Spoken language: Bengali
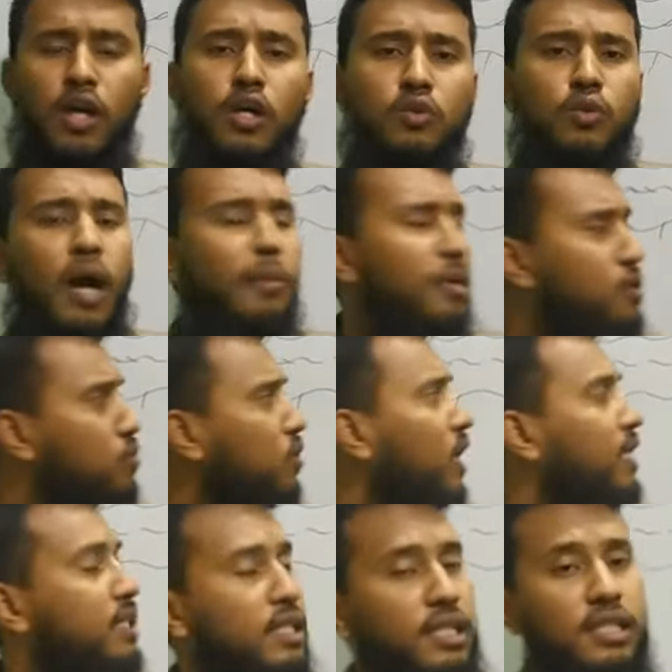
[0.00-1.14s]
তো আমরা চলে
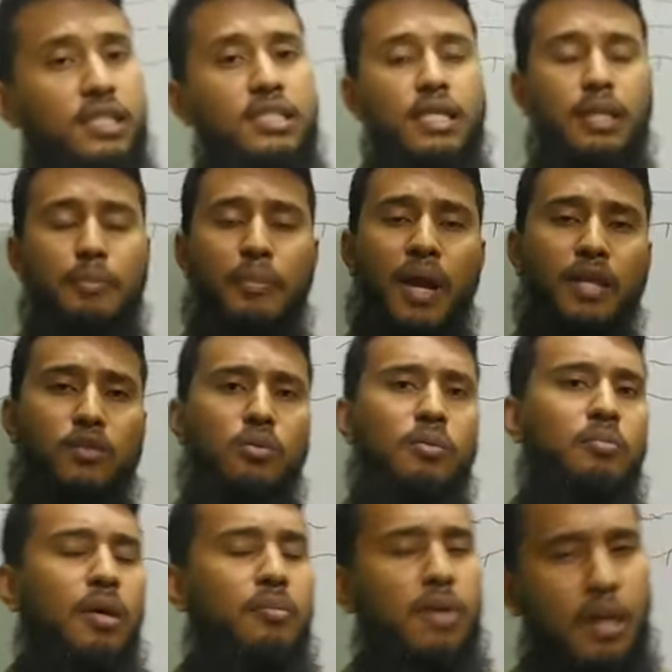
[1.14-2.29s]
আসি যেটা
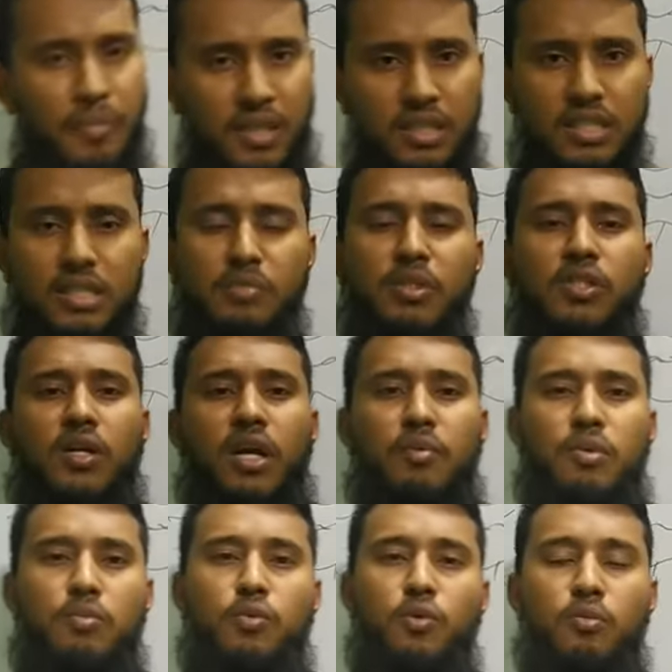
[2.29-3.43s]
প্রাথমিকভাবে আপনাদের যে বিষয়টা
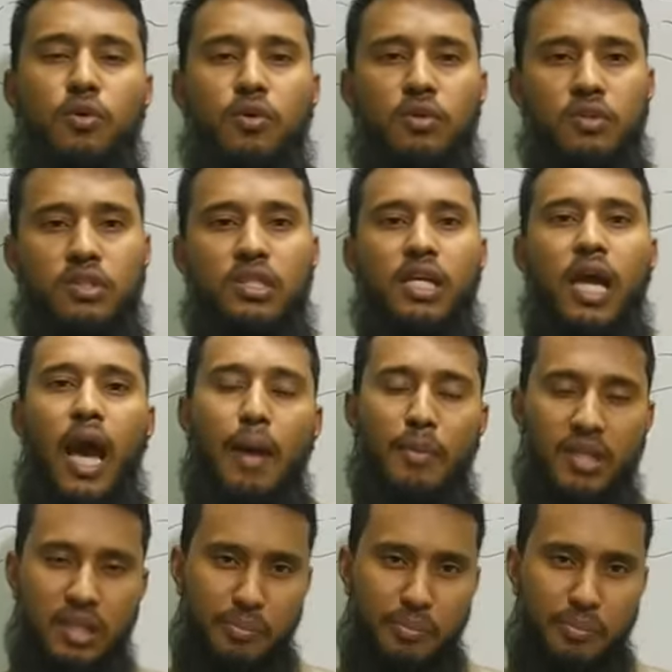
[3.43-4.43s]
আমি বলবো যে আমাদের